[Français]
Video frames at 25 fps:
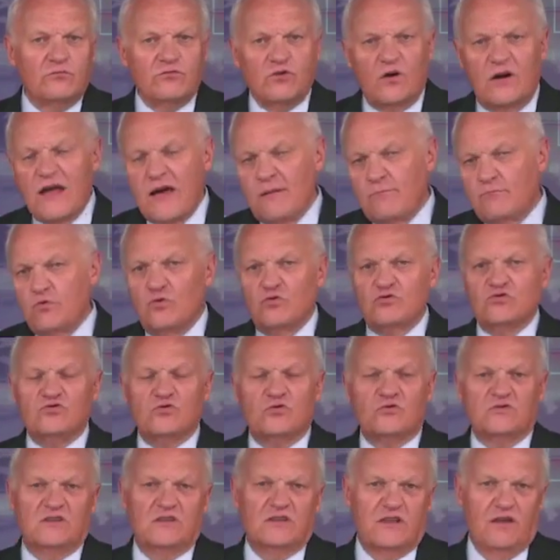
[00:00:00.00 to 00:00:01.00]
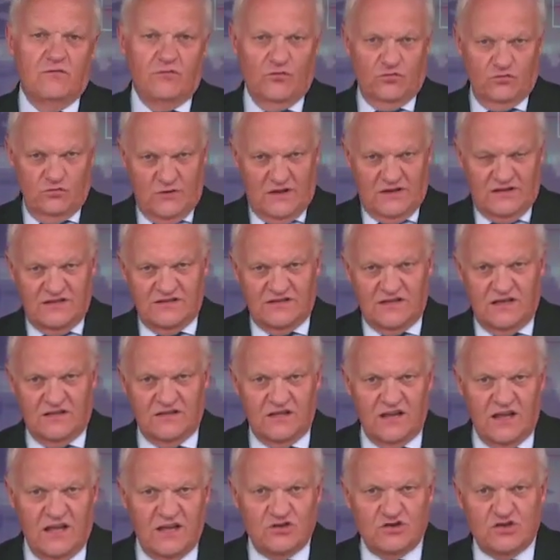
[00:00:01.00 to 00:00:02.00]
dans la Beauce qui ont été vendues à des
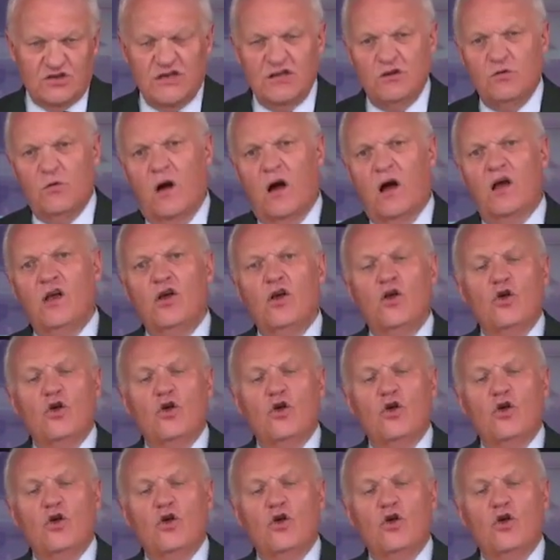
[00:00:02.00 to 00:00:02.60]
intérêts chinois.